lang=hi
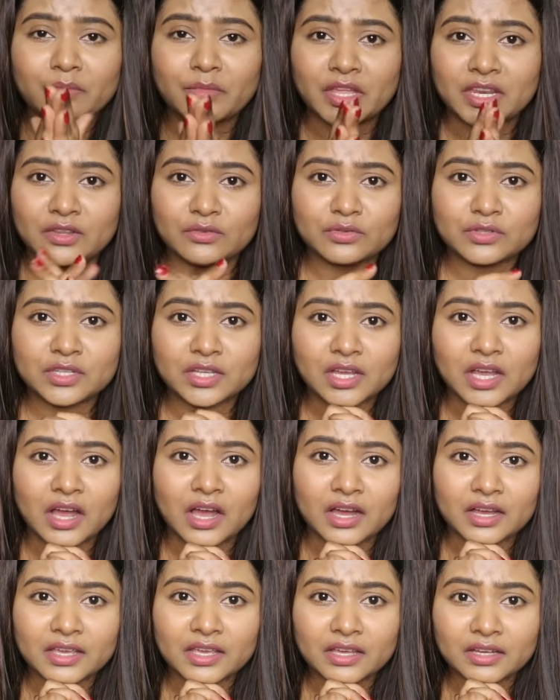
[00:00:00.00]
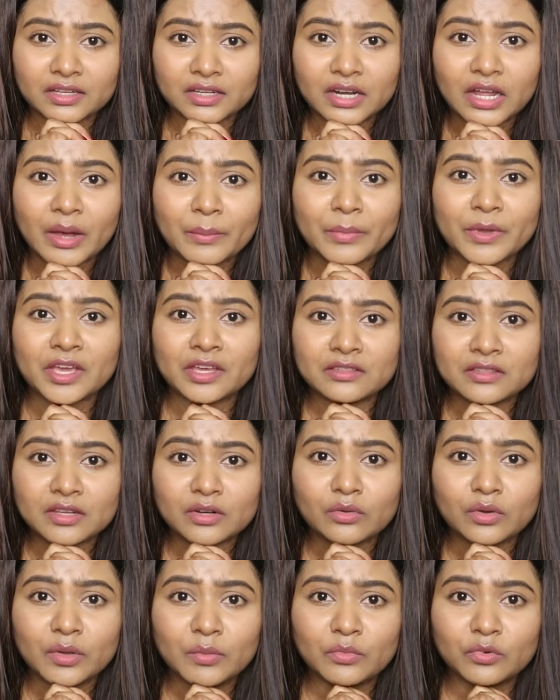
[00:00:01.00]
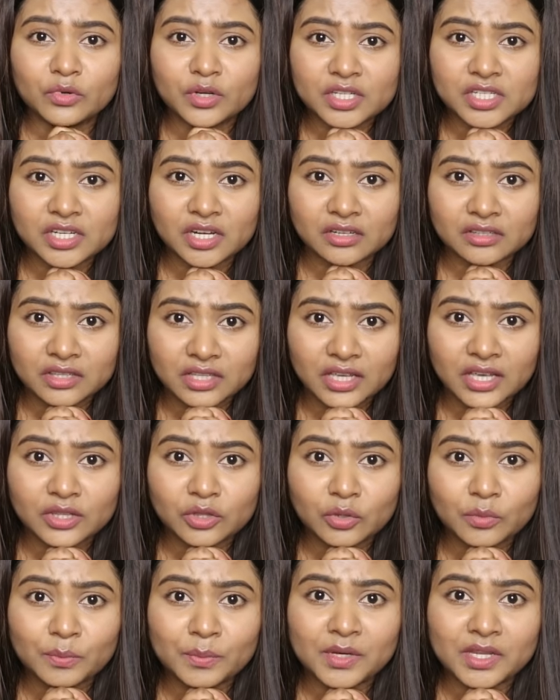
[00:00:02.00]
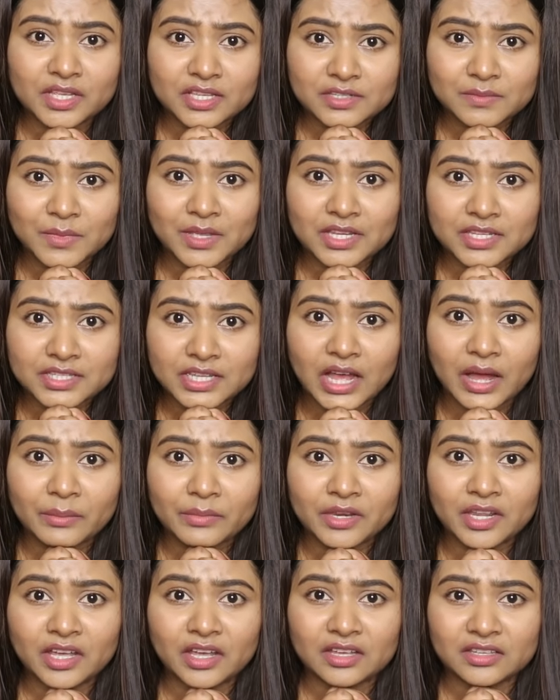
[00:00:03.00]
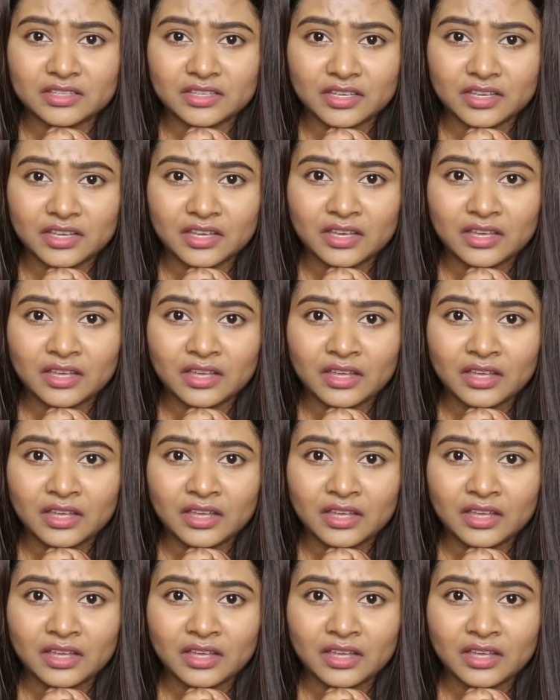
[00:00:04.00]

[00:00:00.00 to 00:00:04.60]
मैंने उससे कहा कि अगर आपके अंदर कोई बुरी शक्ति है तो प्लीज़ मेरे सामने आइए